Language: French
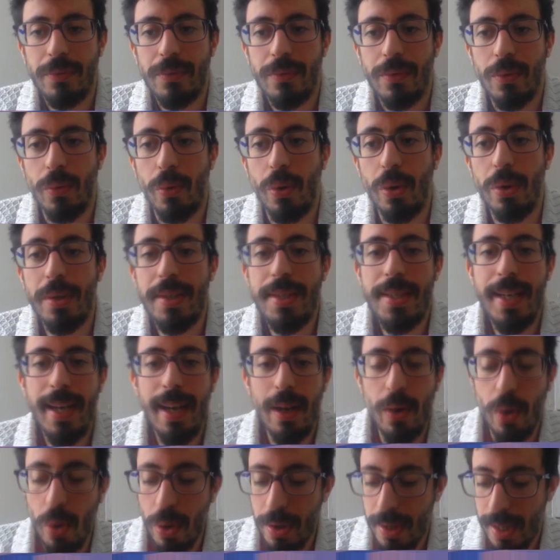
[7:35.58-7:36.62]
Donc le tiers
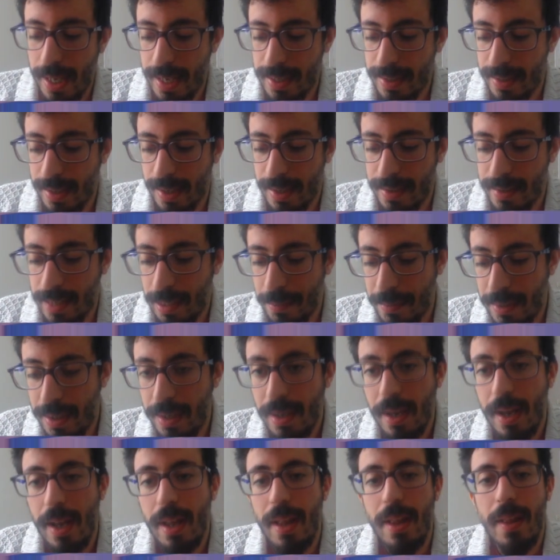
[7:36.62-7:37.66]
gotesque les amis,
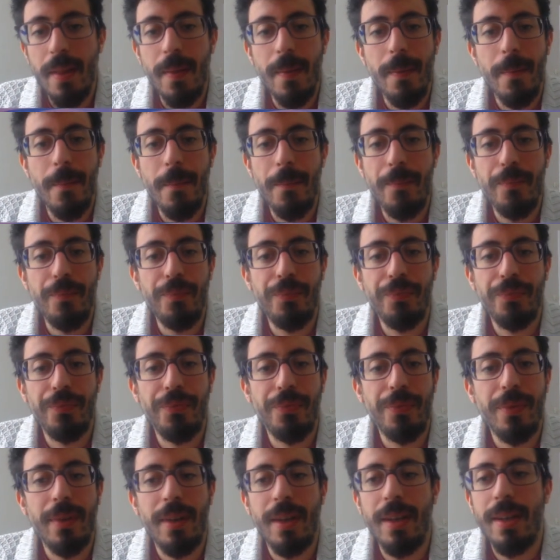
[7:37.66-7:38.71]

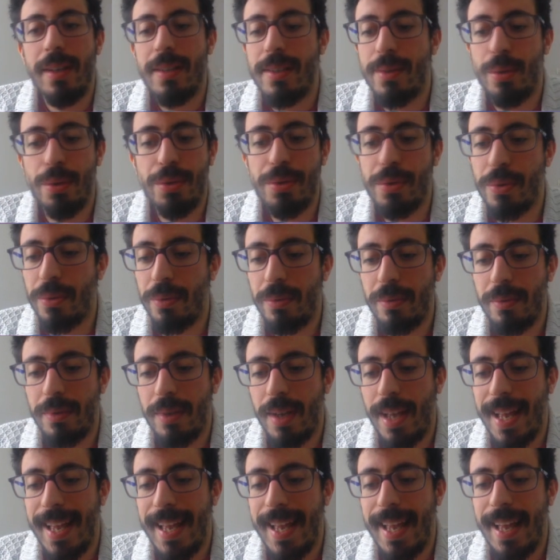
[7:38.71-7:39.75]
ce sont
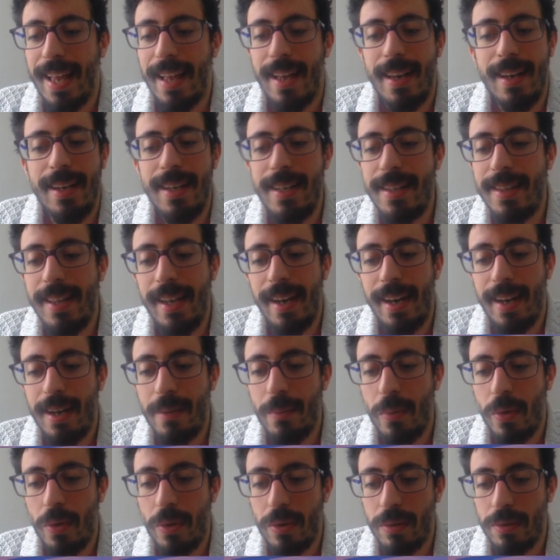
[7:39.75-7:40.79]

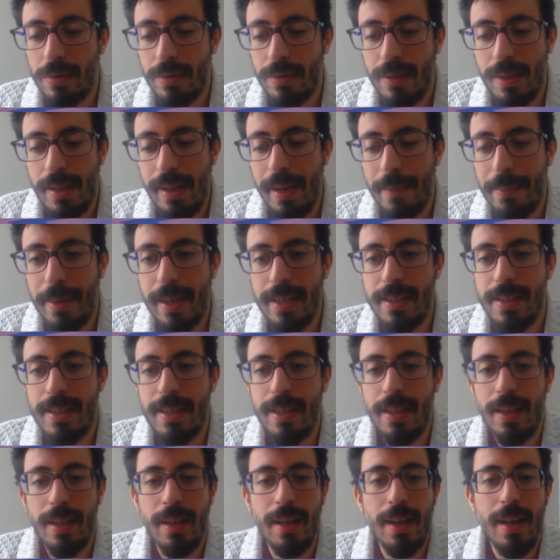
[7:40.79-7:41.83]
littéralement, il n'y a pas à dire,
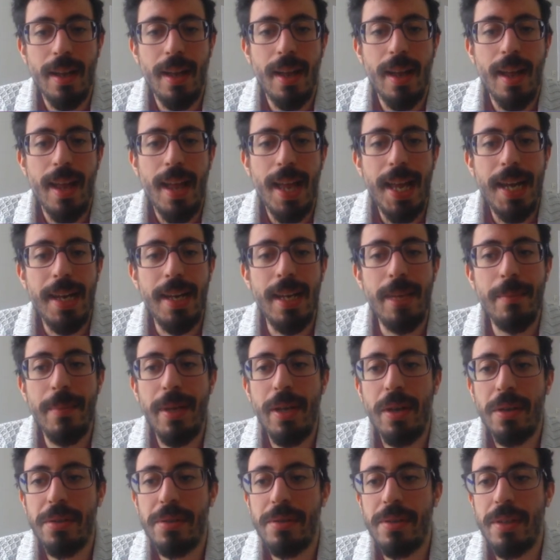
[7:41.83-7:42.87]
les meilleures
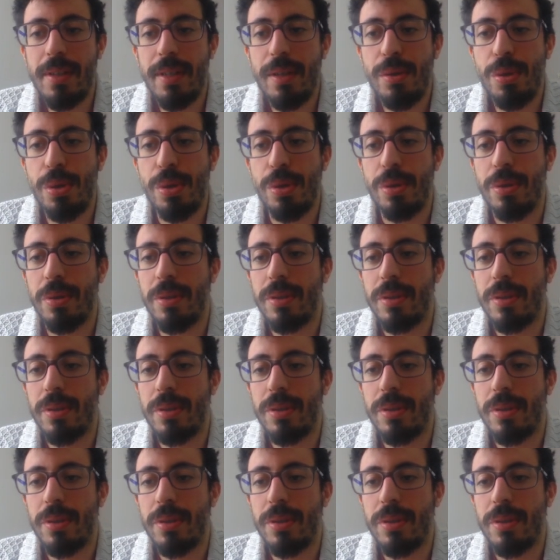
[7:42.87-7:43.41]
unités du jeu.